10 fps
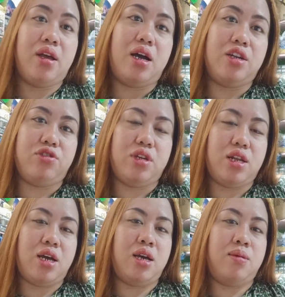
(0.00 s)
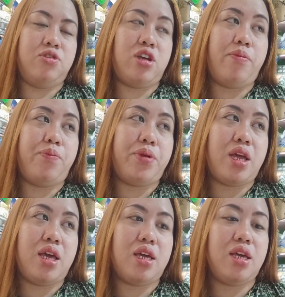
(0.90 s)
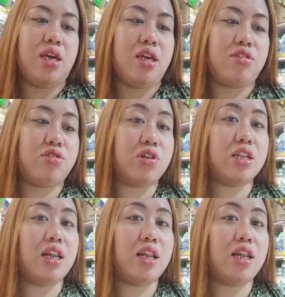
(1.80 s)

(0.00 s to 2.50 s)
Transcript: ano din um, syempre gusto rin